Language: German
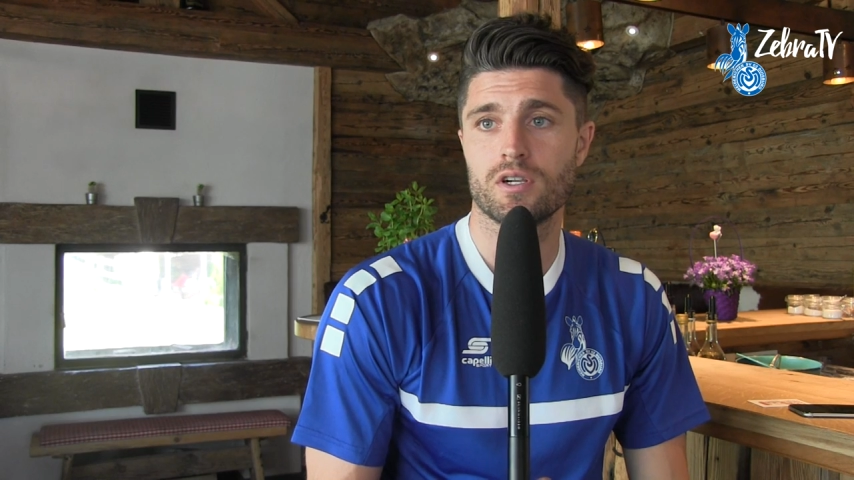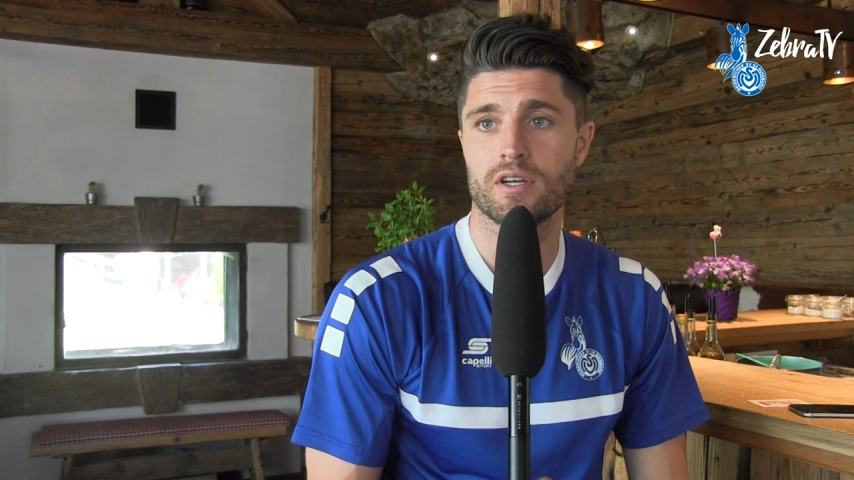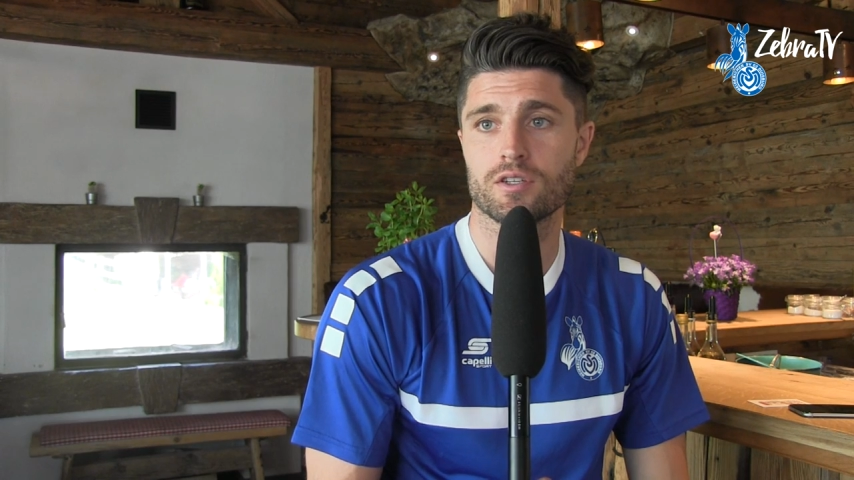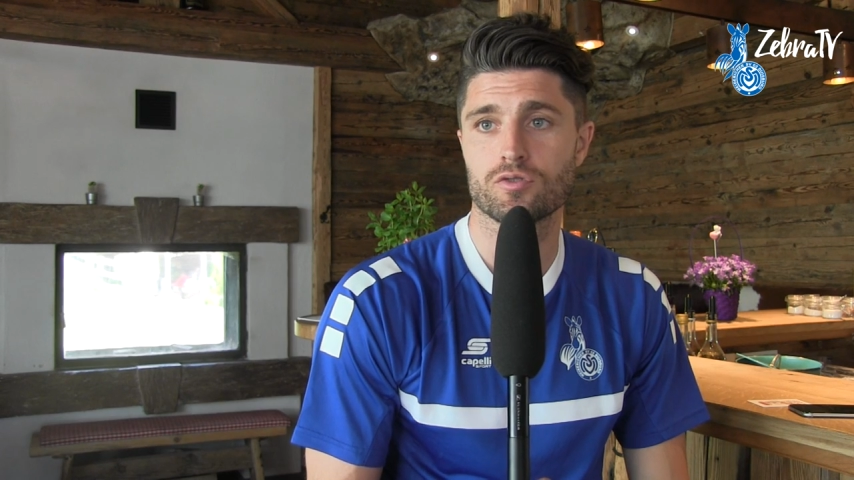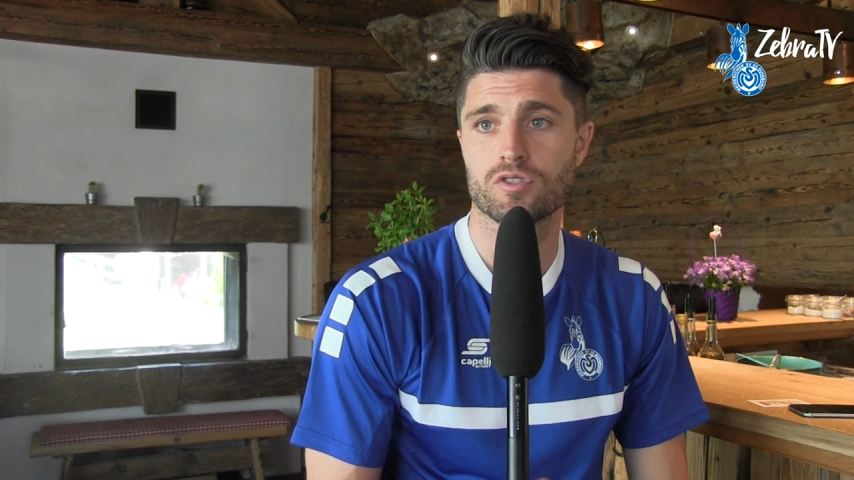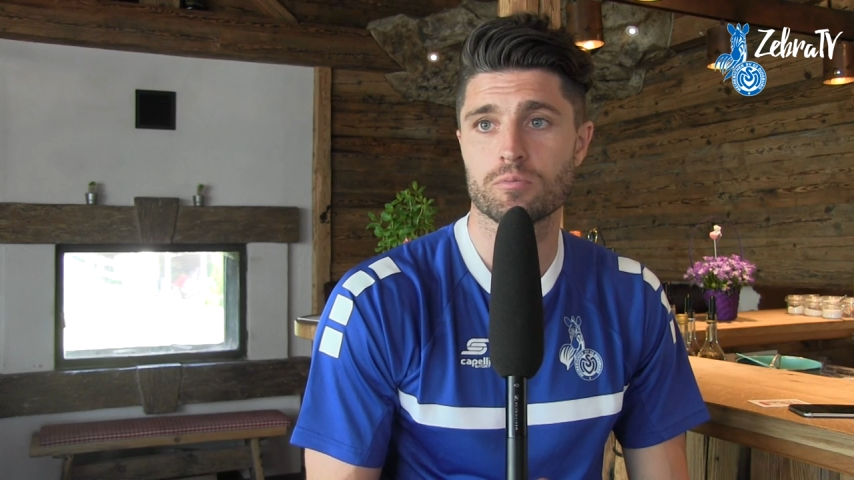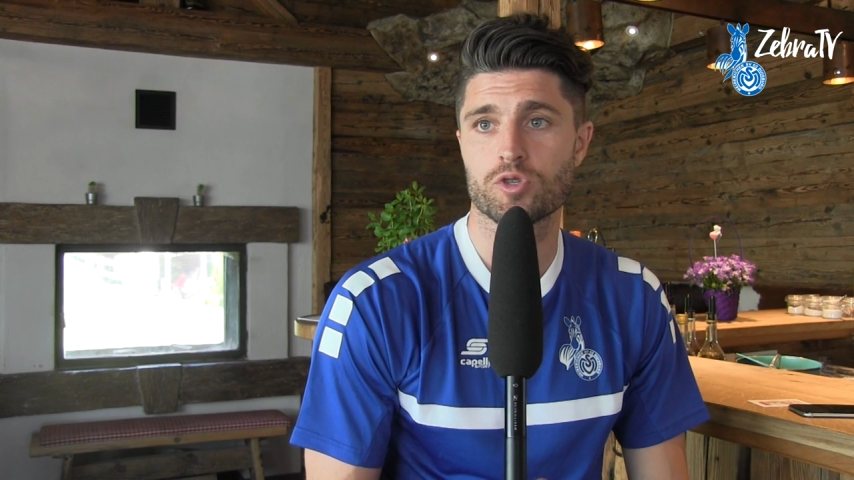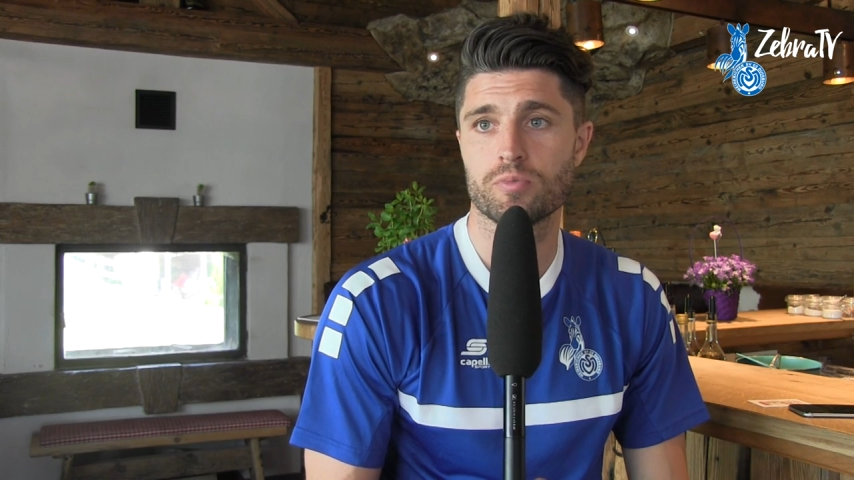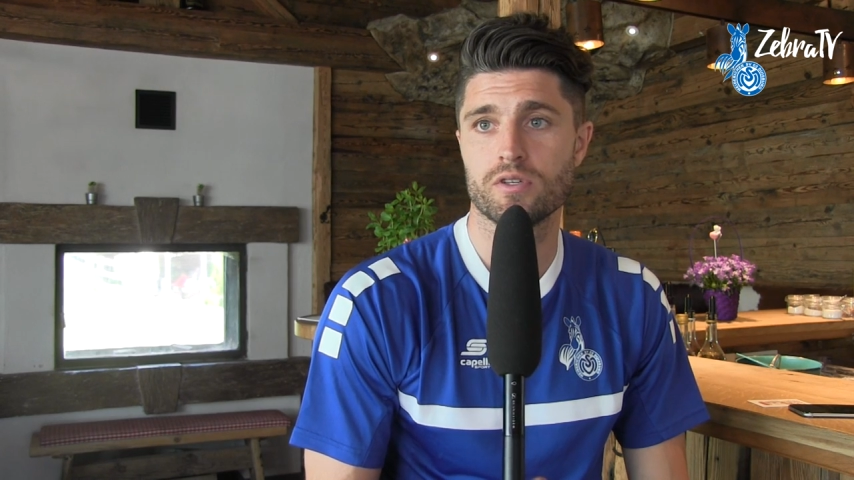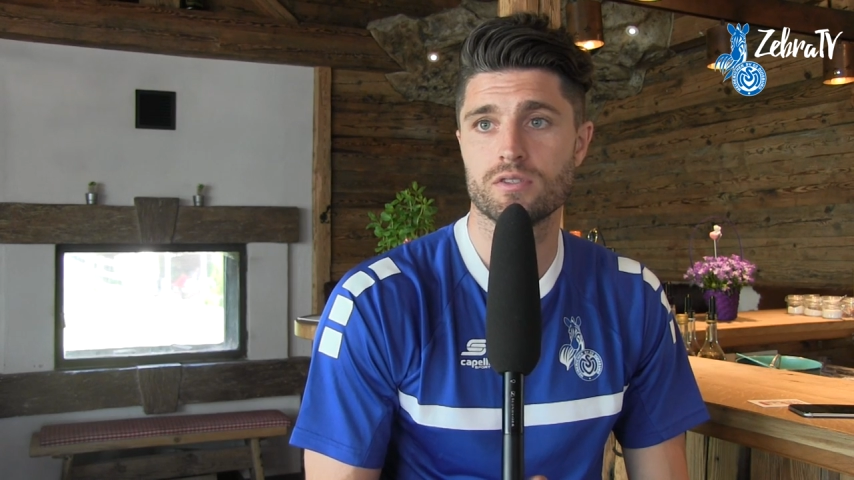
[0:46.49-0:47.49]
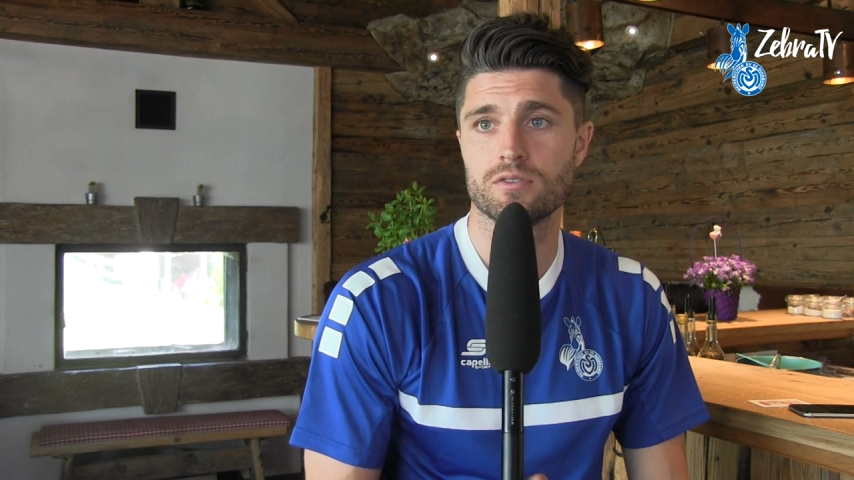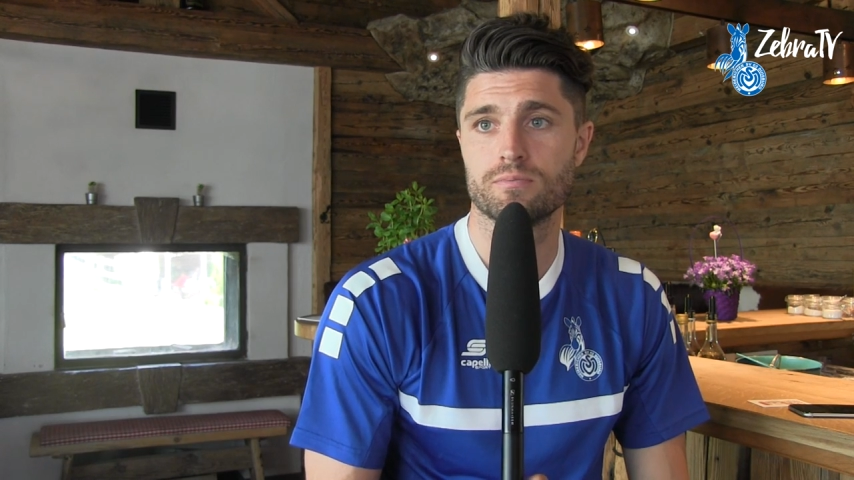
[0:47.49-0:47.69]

länger zusammenspielen.